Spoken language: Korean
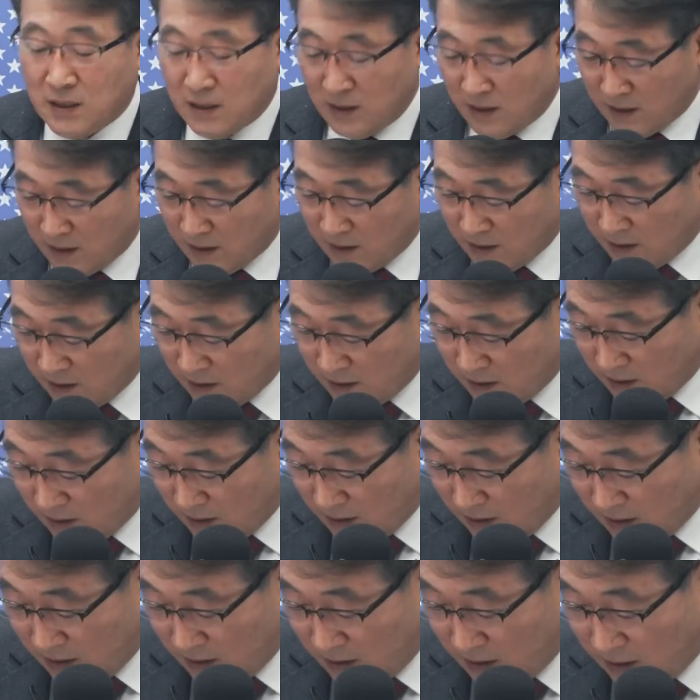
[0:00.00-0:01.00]
어,
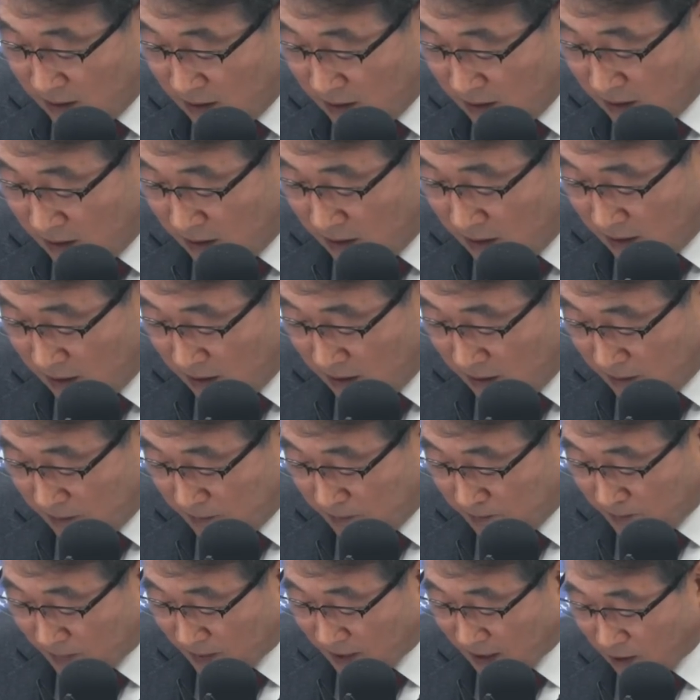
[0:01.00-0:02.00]
이
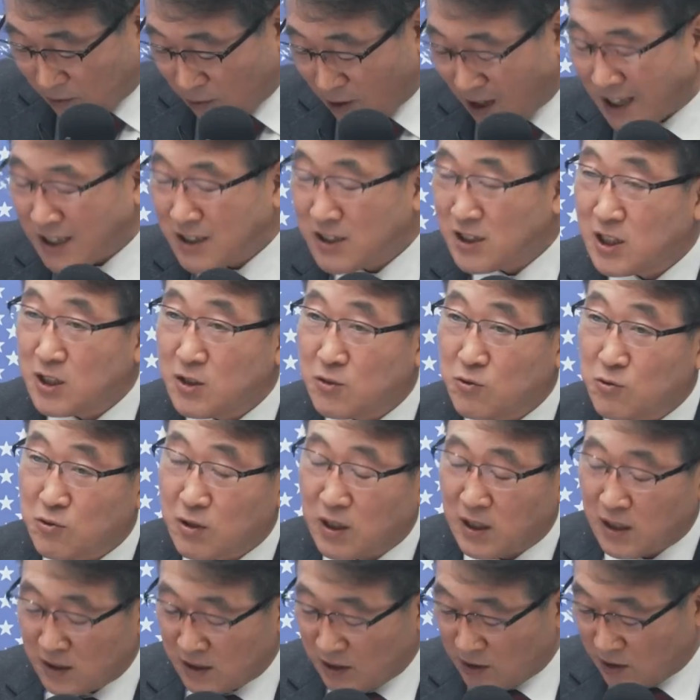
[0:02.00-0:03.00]

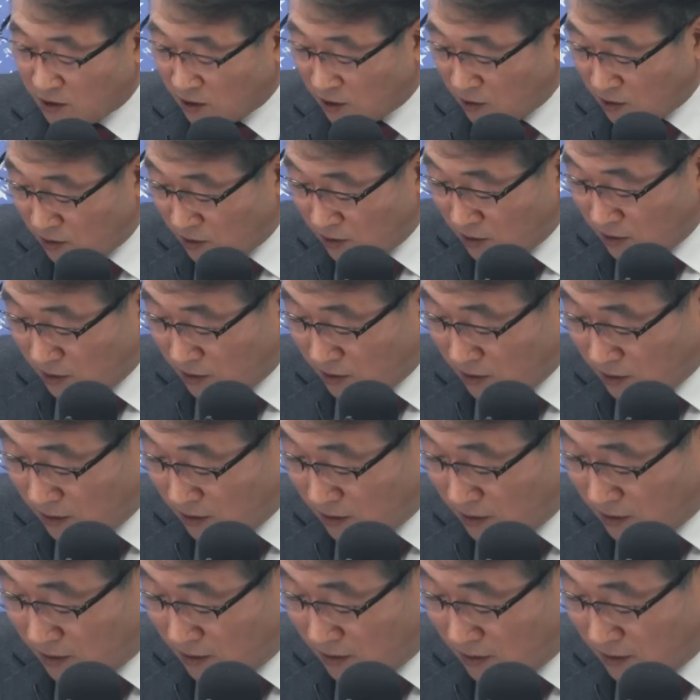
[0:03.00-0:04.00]
광진구가 1
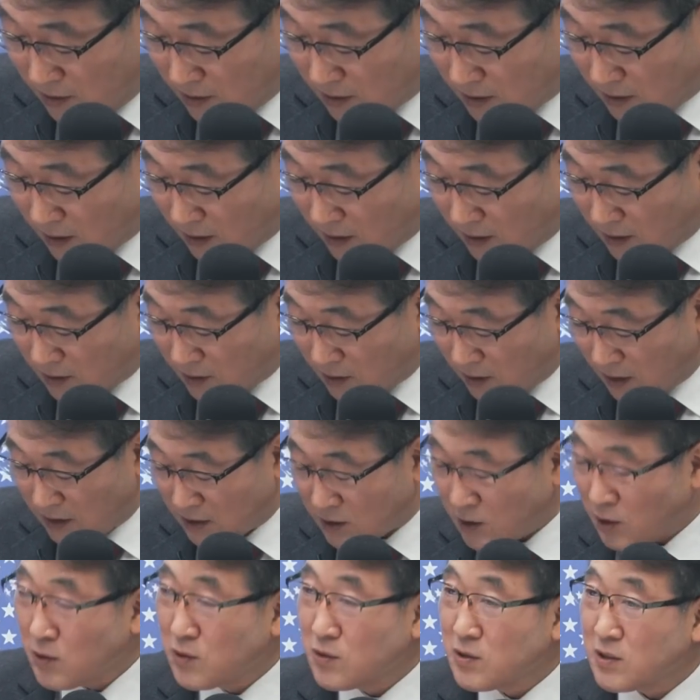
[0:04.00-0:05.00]
0 0 0 개에서
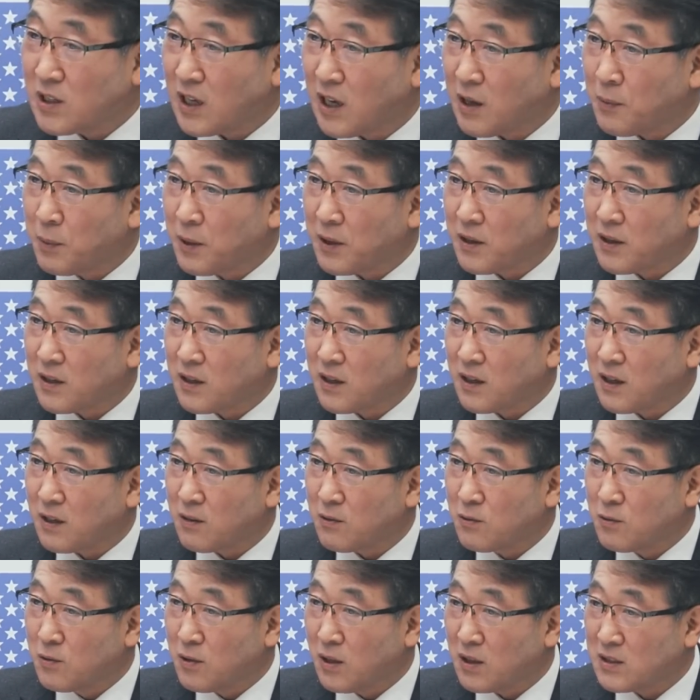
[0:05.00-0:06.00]
한1 4 0 0
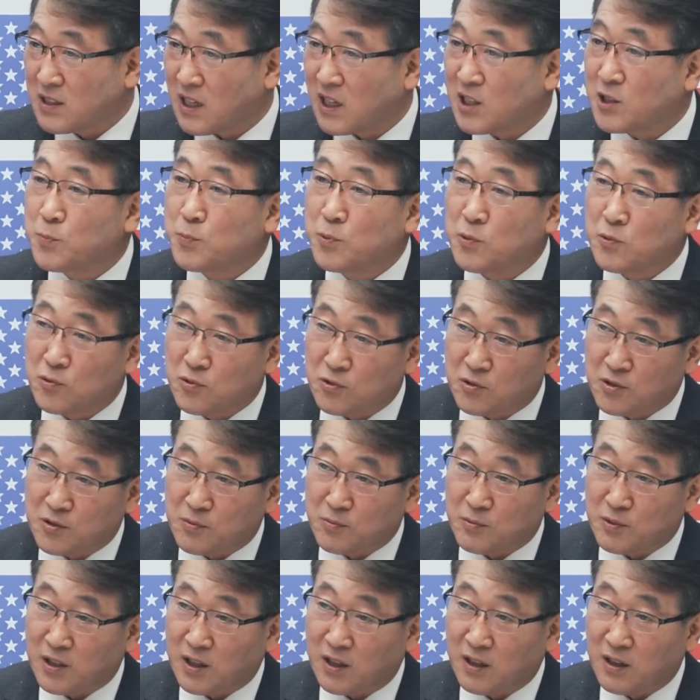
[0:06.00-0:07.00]
개로 한 사십 프로
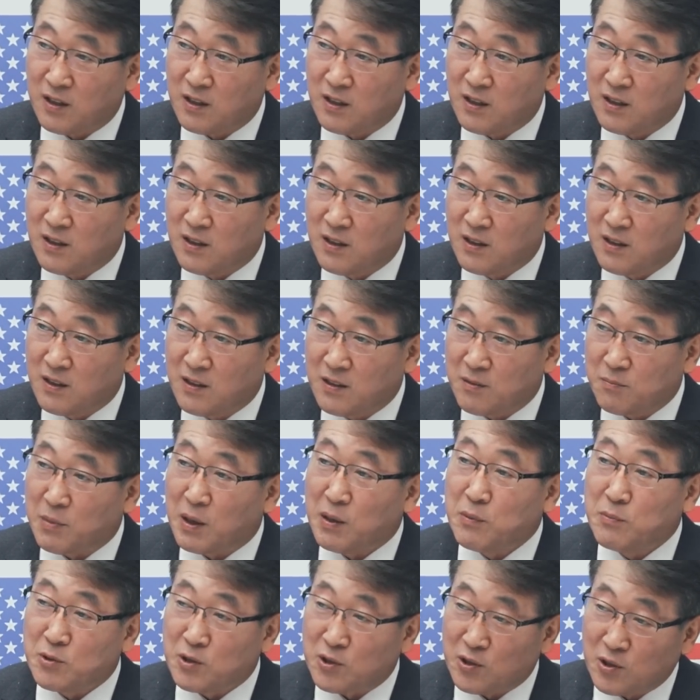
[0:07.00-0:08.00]
늘었습니다. 음.
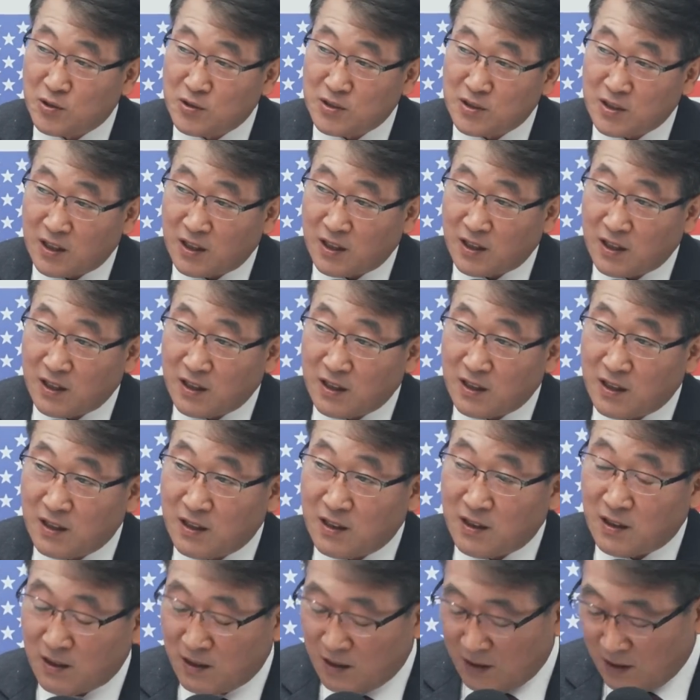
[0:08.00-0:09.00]
매물이 현재.
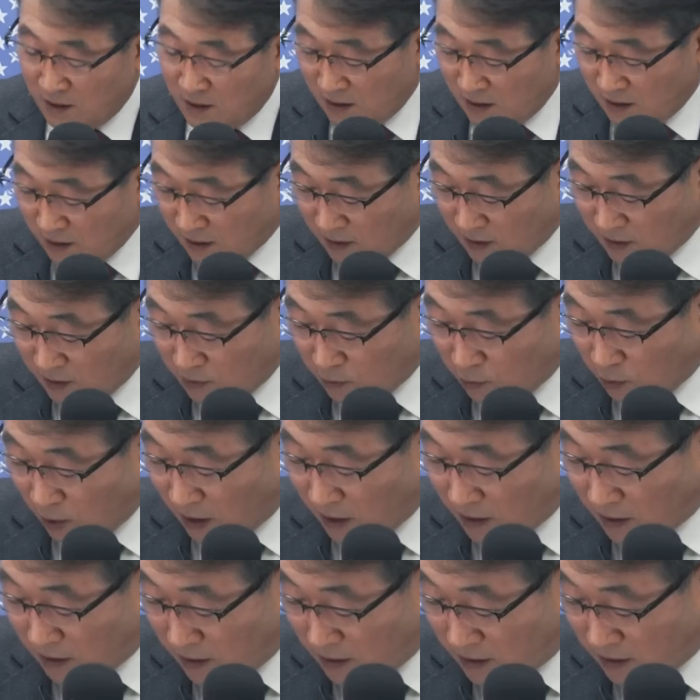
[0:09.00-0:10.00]
네. 그리고
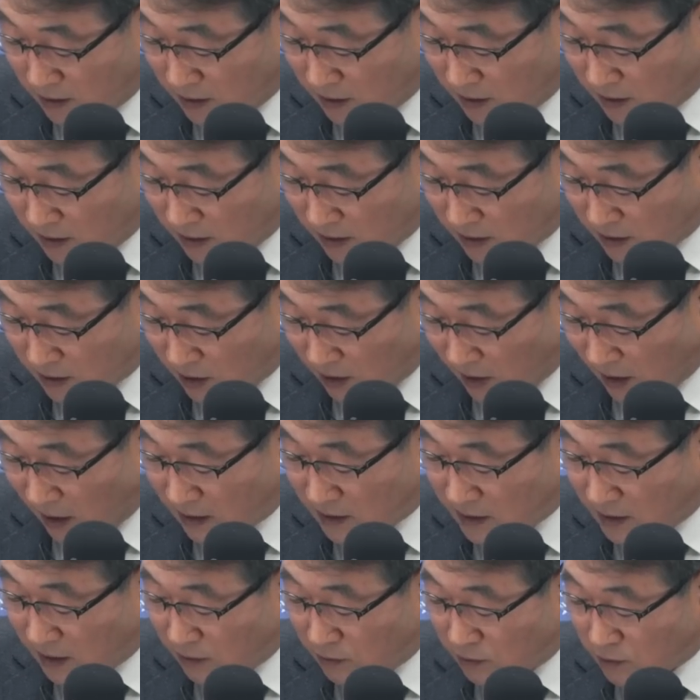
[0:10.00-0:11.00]
광
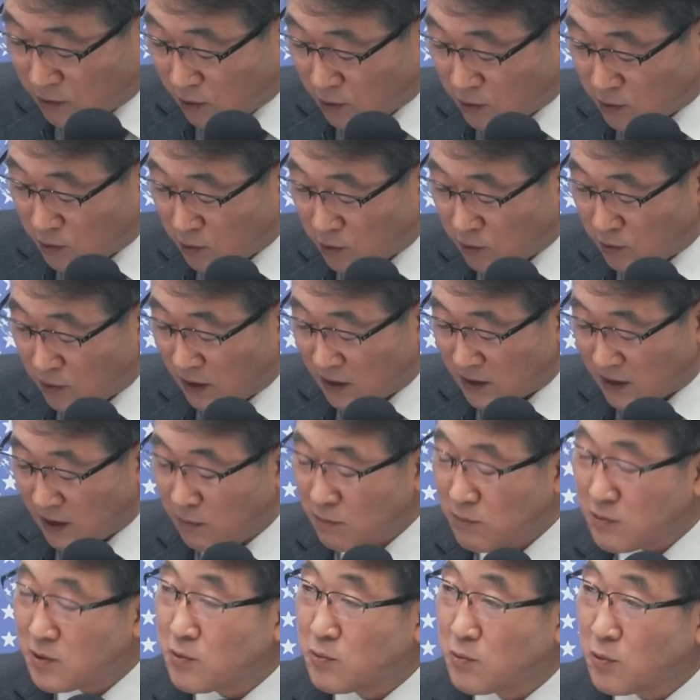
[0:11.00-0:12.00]
강남구 서초구가
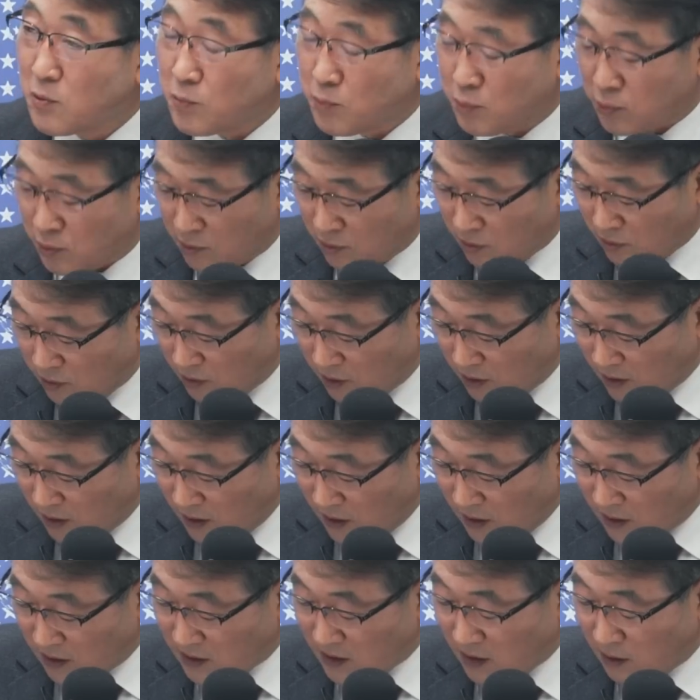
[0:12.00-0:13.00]
35%, 오 프로,
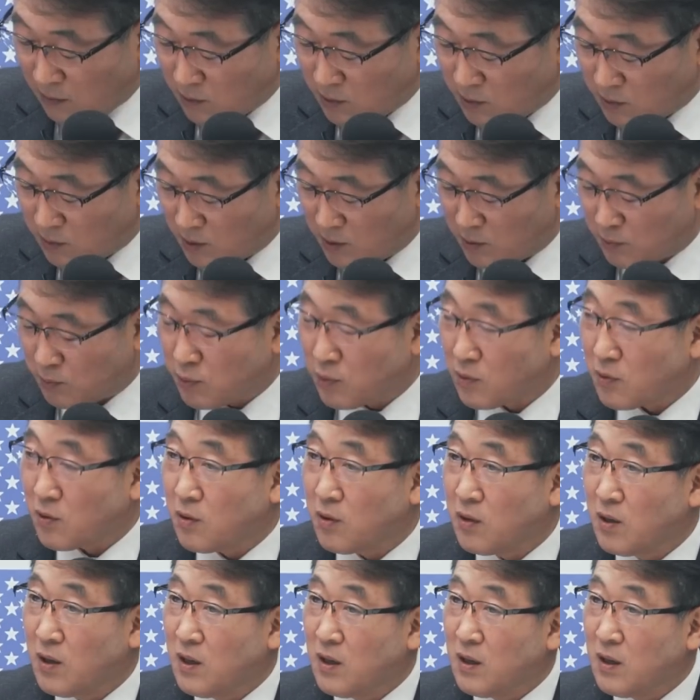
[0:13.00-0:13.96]
삼십 프로.